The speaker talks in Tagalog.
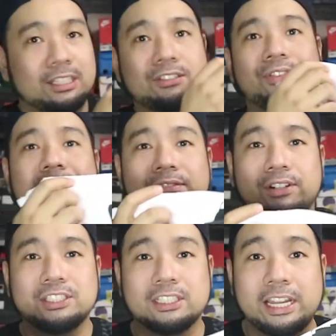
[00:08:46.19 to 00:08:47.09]
It's very
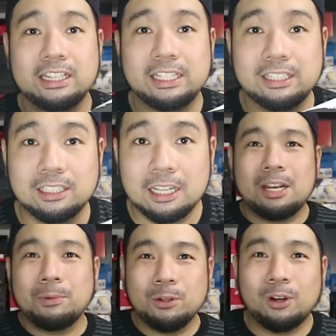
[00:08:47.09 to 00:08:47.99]
versatile din.
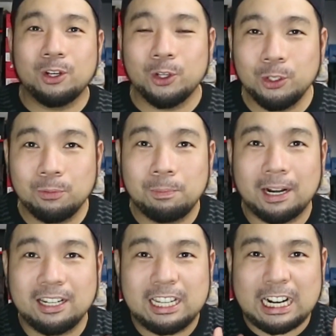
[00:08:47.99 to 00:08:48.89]
Alam mo yung ano, yung
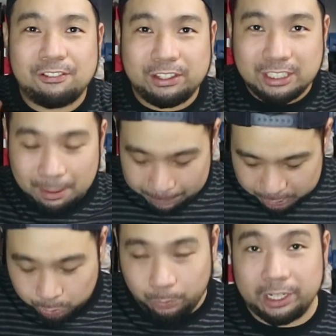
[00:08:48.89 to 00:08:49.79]
parang graphic niya
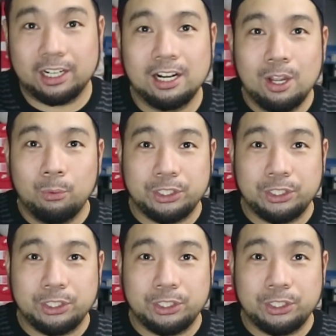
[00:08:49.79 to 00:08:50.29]
pa square,